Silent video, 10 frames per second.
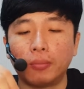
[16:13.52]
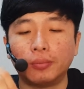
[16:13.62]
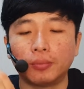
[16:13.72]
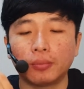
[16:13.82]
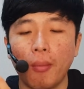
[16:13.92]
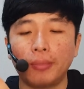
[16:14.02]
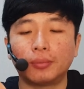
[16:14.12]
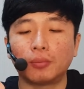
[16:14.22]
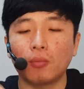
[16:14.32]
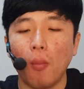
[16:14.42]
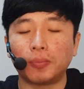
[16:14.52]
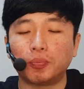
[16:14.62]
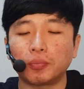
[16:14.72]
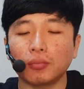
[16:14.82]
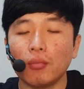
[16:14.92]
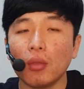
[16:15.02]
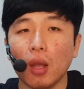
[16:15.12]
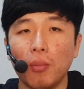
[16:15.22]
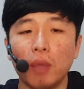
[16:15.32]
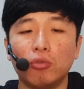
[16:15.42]
배 안 부르세요?
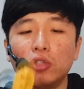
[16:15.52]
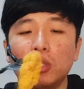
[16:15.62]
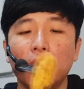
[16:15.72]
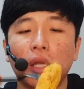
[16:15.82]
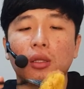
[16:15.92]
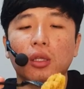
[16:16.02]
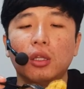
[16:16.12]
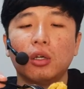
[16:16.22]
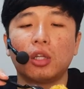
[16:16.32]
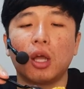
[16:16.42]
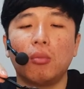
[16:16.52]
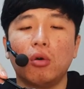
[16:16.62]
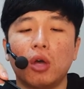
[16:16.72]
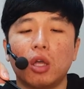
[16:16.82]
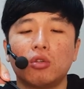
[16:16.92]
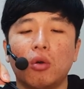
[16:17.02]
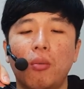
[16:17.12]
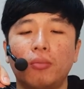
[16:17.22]
배부르지만 있는 건 다 먹어야죠.